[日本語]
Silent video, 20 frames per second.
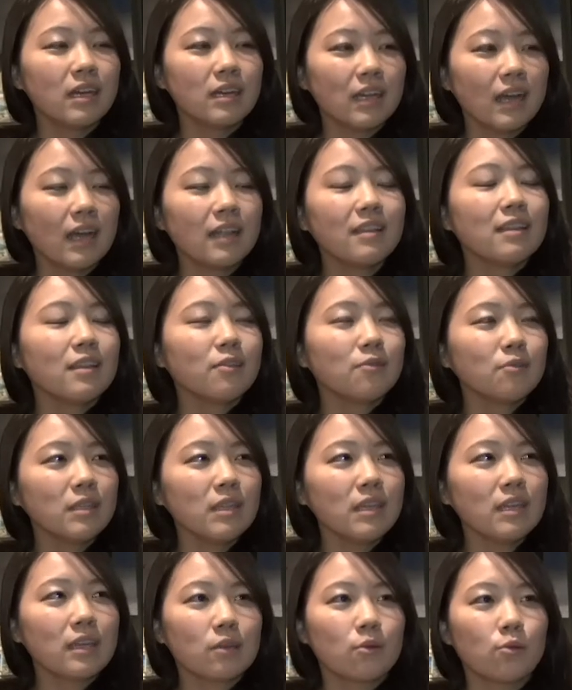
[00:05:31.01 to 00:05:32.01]
うん、があったの
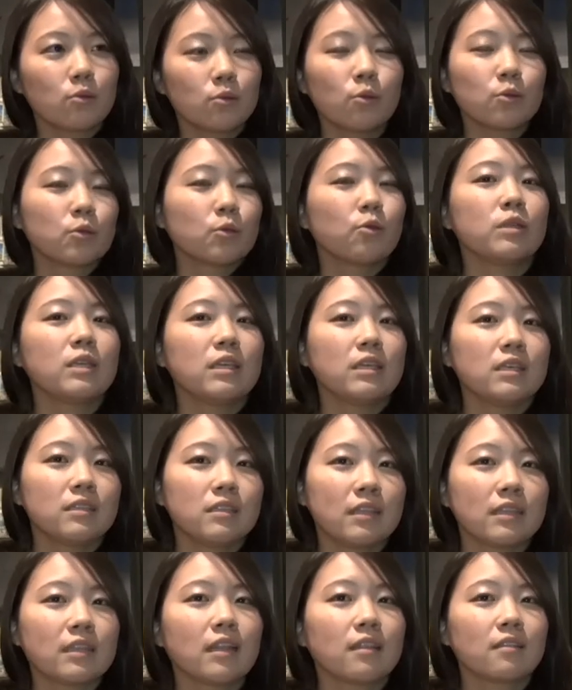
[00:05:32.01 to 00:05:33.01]
でこう東京に
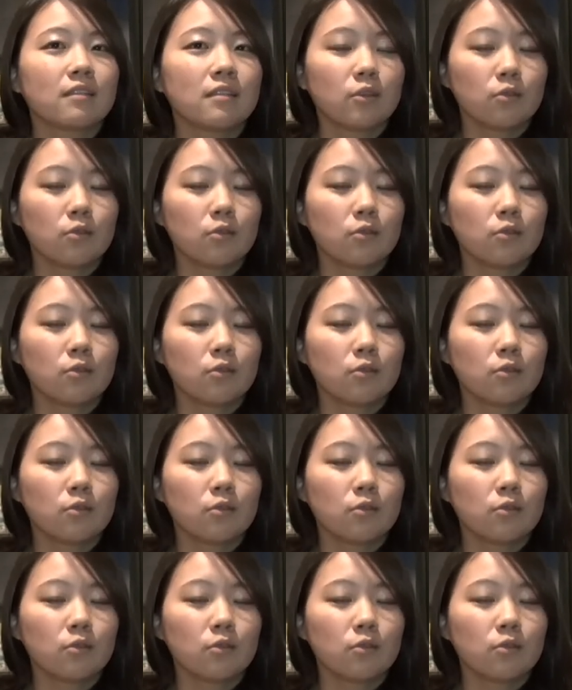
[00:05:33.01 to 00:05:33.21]
出たっ